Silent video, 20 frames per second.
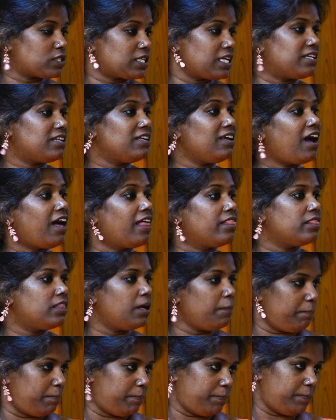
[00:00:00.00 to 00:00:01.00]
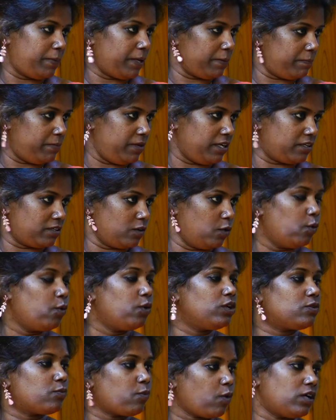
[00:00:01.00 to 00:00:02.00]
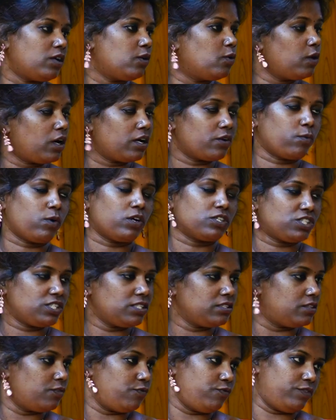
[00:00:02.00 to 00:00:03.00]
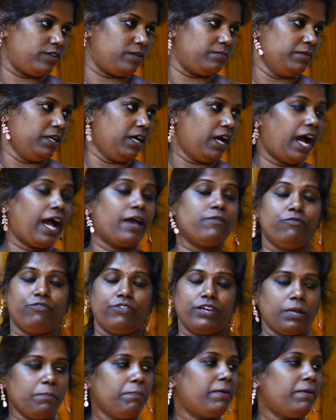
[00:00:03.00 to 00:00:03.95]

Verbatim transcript: society பப்ளிக் ஹூ ஆர் வாட்சிங் த ஃபில்ம் ஐ எம் வெரி